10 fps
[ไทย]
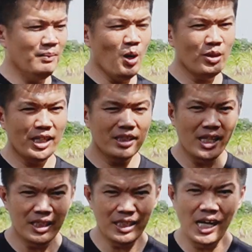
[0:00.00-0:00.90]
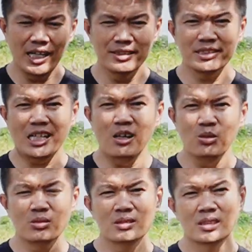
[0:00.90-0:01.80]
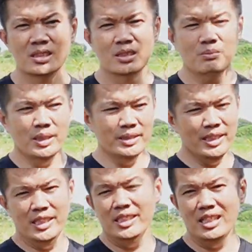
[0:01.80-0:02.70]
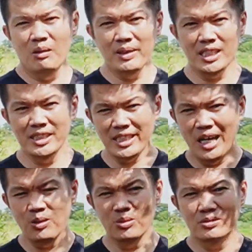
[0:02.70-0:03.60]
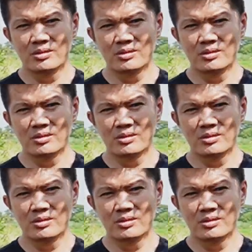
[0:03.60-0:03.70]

บอกเทคนิคการเช่าพื้นที่ที่เราไม่เคยเช่า